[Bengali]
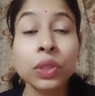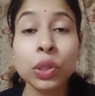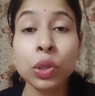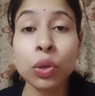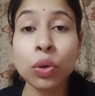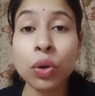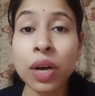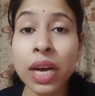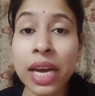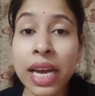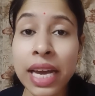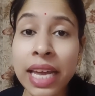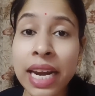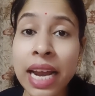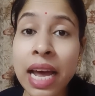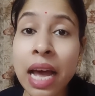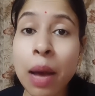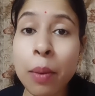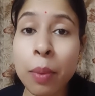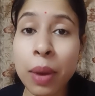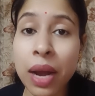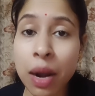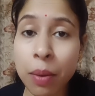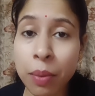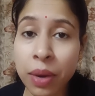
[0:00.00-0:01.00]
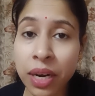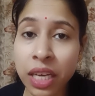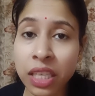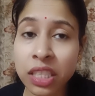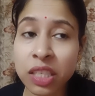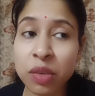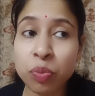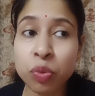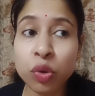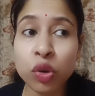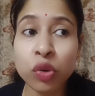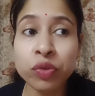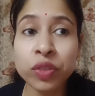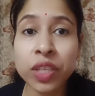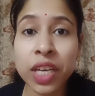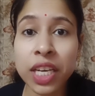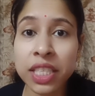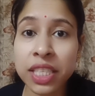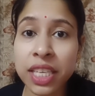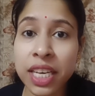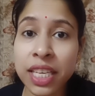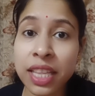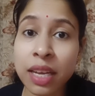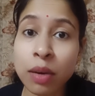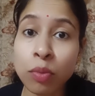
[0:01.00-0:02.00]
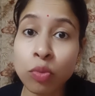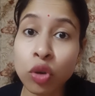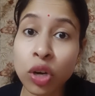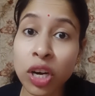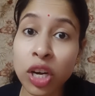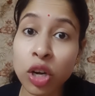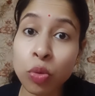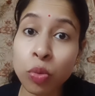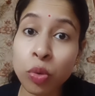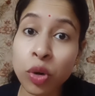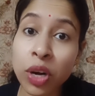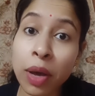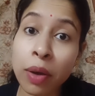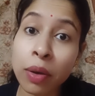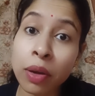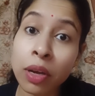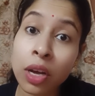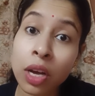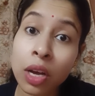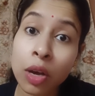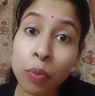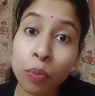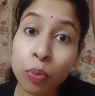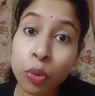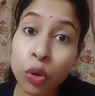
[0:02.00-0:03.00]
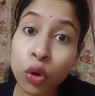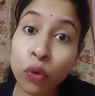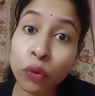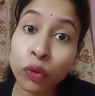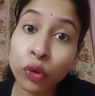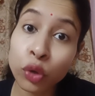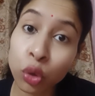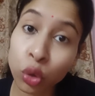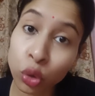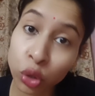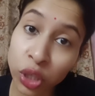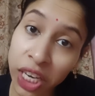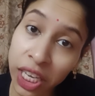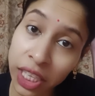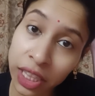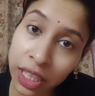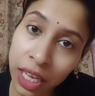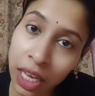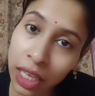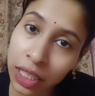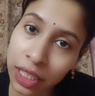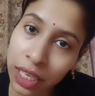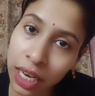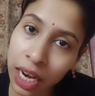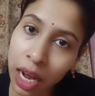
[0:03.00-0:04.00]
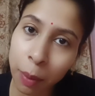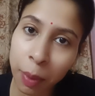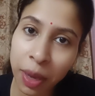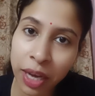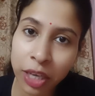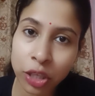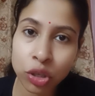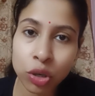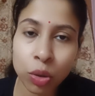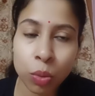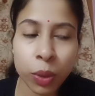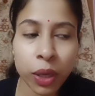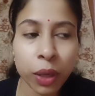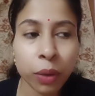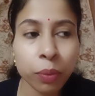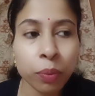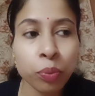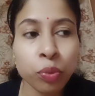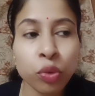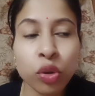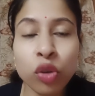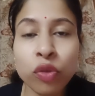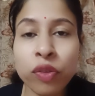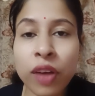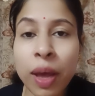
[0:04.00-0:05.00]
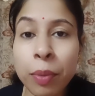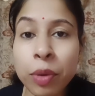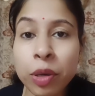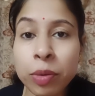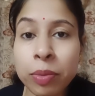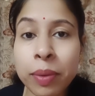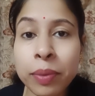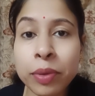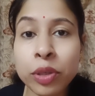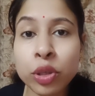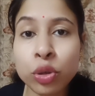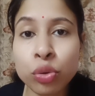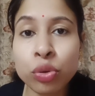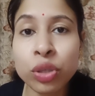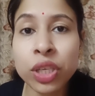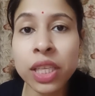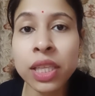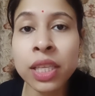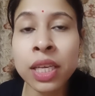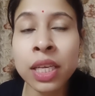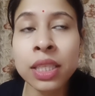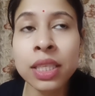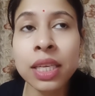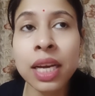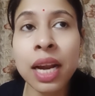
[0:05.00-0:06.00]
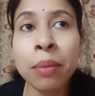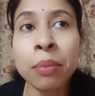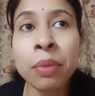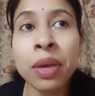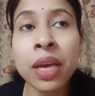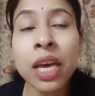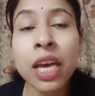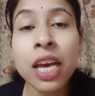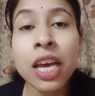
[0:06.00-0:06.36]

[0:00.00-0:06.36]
তো এরা আবার আমার কাছে প্রুফ চাইছে এদের মুখের উপরে প্রুফ ঠুসে দিয়েছিলাম এক সময় প্রুফ এমনভাবে ঠুসে দিয়েছিলাম